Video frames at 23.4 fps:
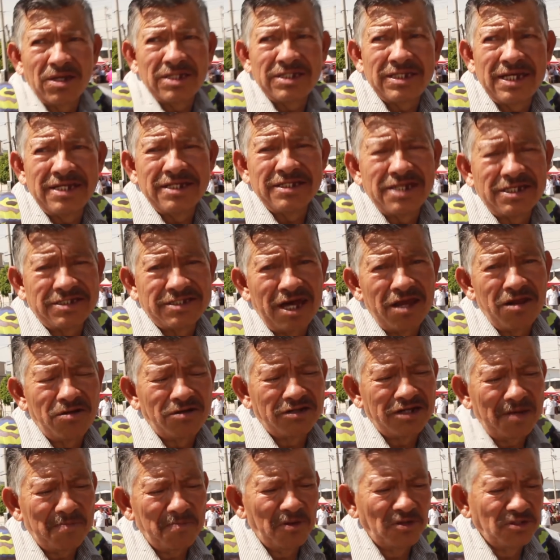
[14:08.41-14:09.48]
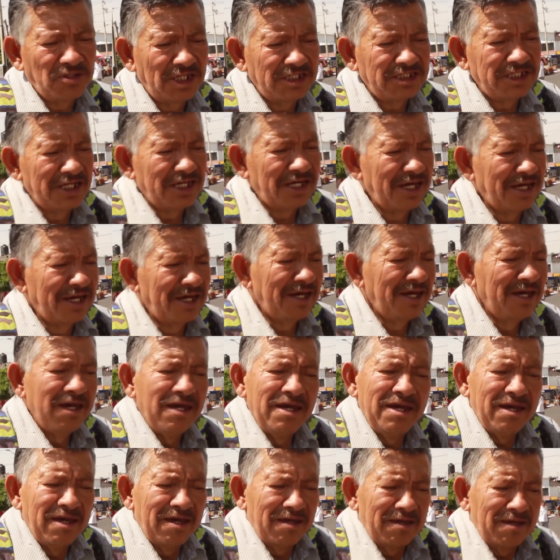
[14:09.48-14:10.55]
que sea necesario, rectos así que
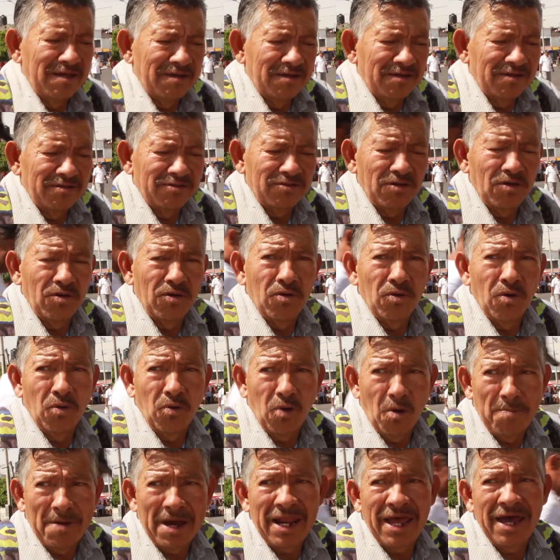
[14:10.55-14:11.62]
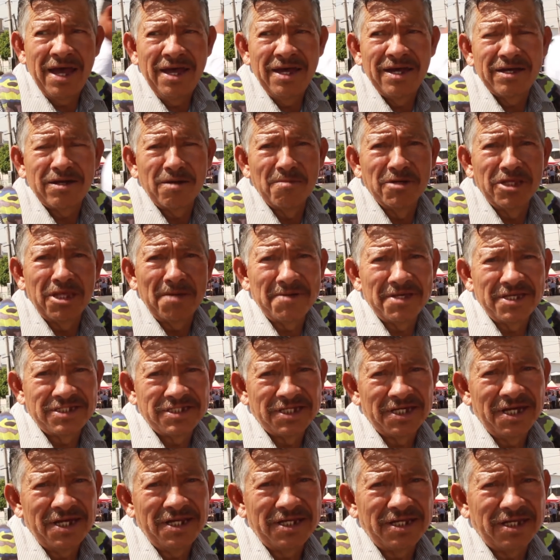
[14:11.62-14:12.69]
ocúpala como debe
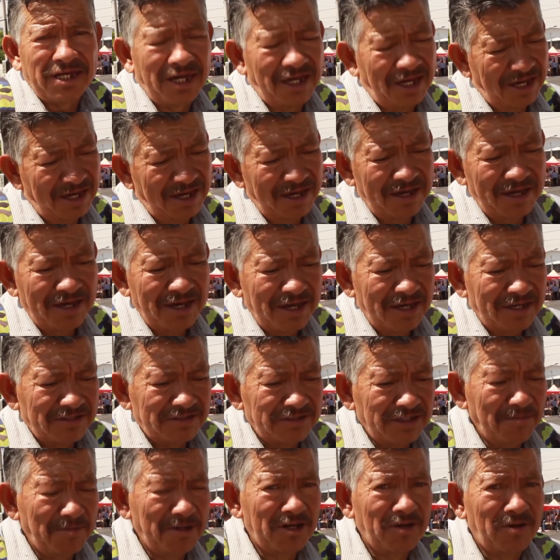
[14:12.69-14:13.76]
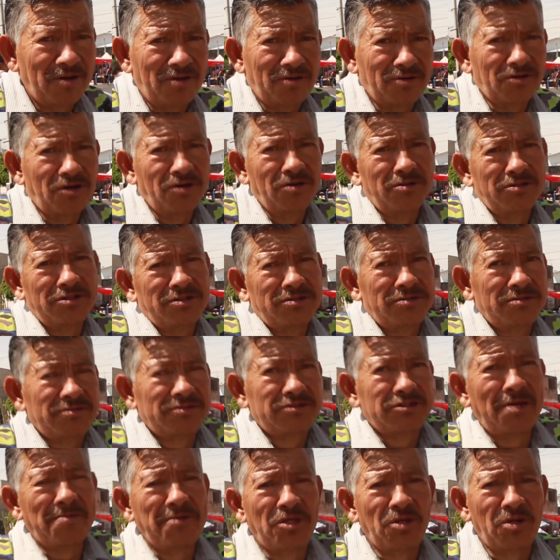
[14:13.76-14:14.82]
ser y que siempre con
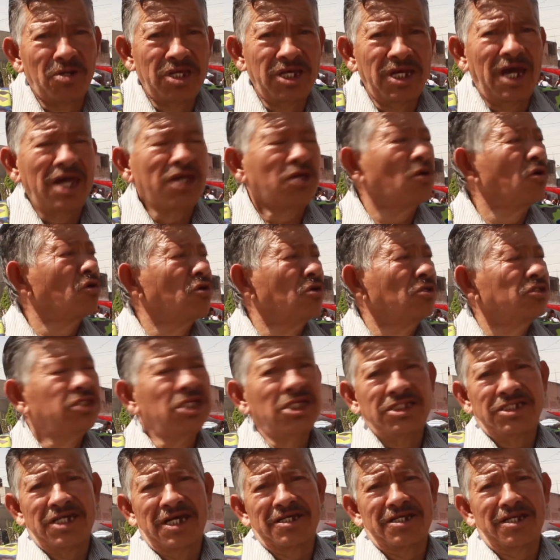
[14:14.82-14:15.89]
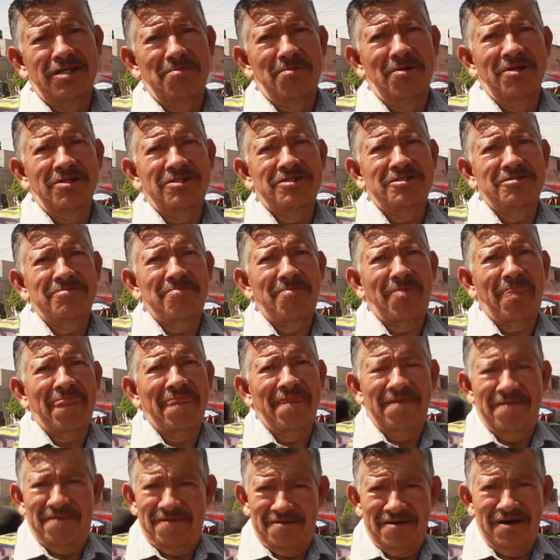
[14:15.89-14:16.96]
sabiduría y con conciencia, Rey
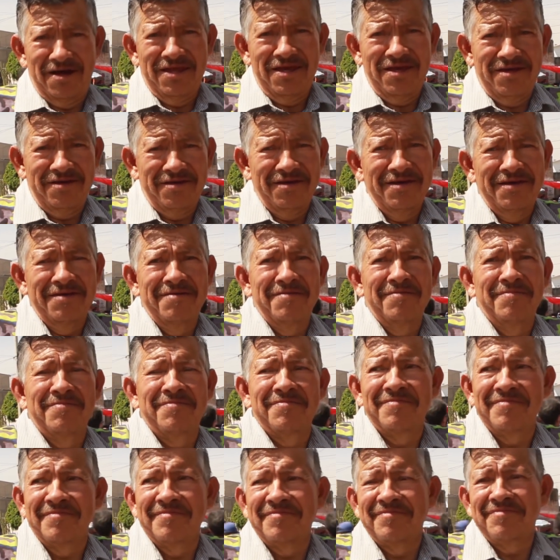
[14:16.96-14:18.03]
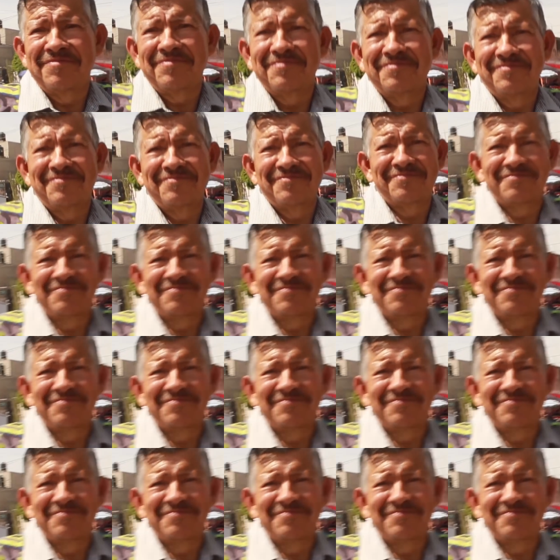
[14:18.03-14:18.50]
¿vale? Es un consejo